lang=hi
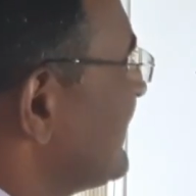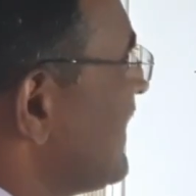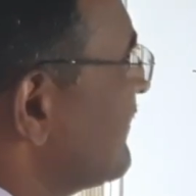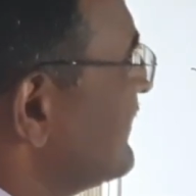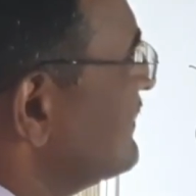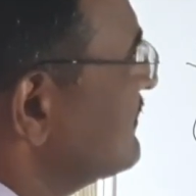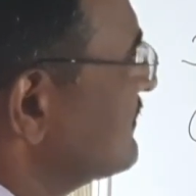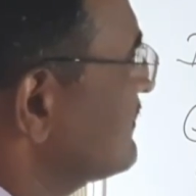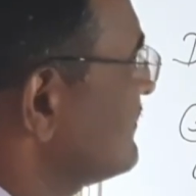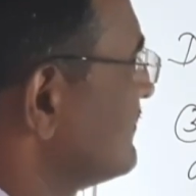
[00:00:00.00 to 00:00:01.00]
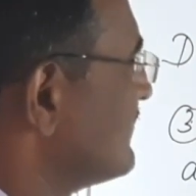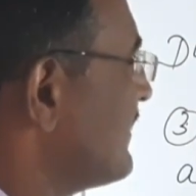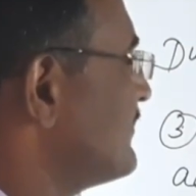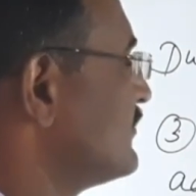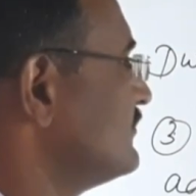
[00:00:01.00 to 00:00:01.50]
विज्ञापन
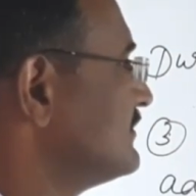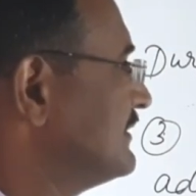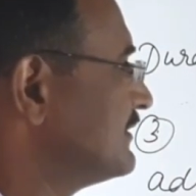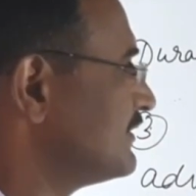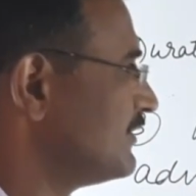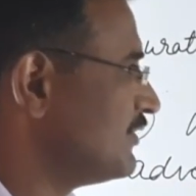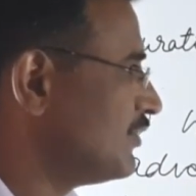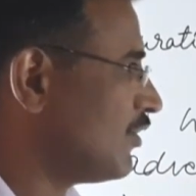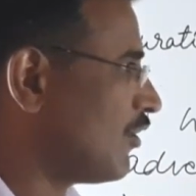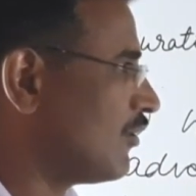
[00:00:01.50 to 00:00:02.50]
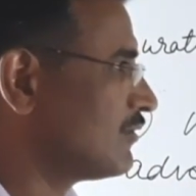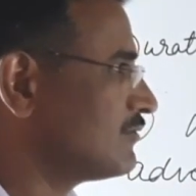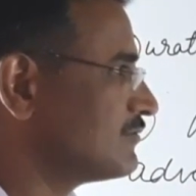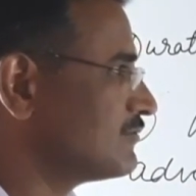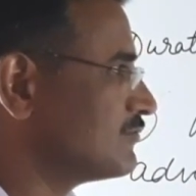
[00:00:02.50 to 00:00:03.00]
के विरुद्ध
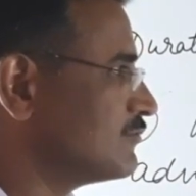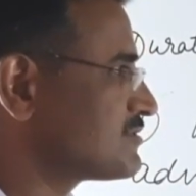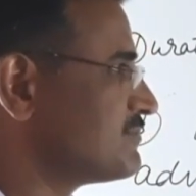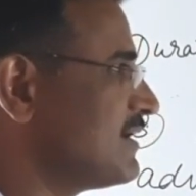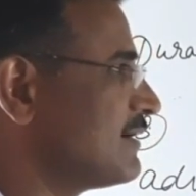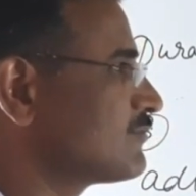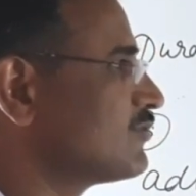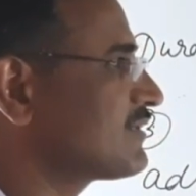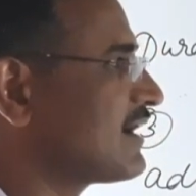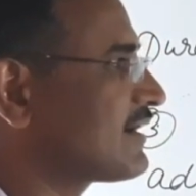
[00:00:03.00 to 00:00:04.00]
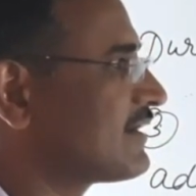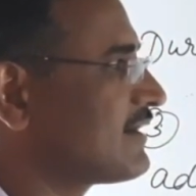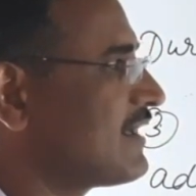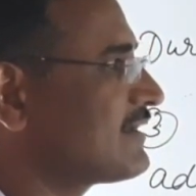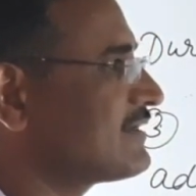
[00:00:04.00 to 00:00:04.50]
और उसमें हमको क्या
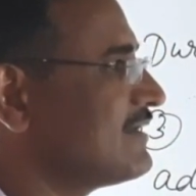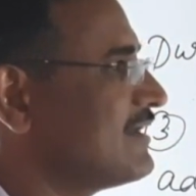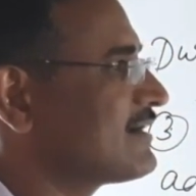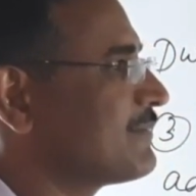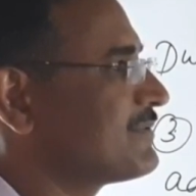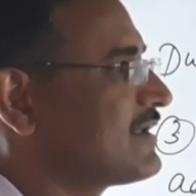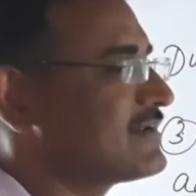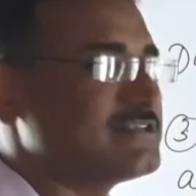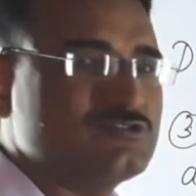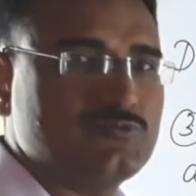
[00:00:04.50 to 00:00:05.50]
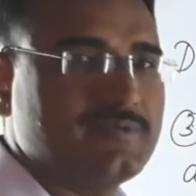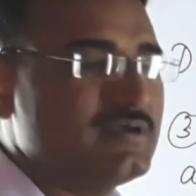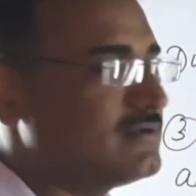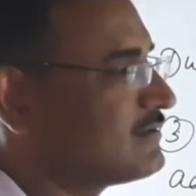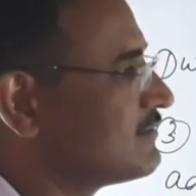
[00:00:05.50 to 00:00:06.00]
करना है कि एक अपना रिज्यूमे